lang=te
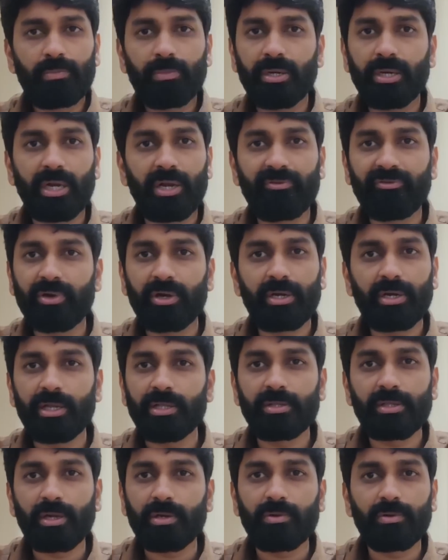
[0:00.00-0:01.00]
బట్ ఎయిట్ ఫార్టీ ఎయిట్
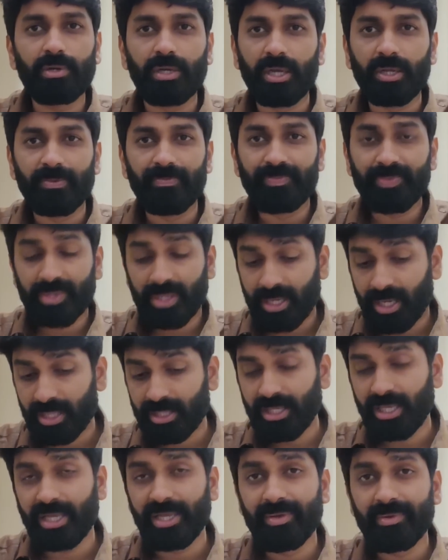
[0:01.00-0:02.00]
అని తక్కువ కాదు అండ్
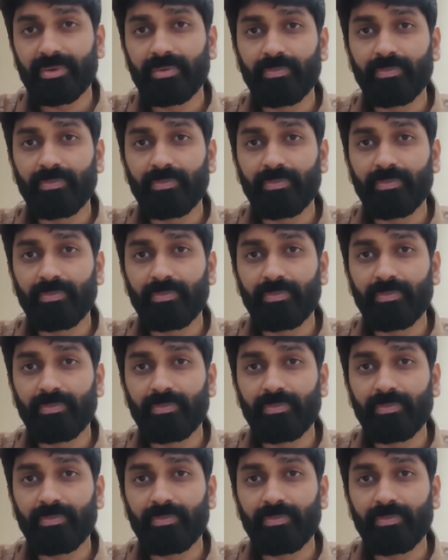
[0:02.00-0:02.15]
అది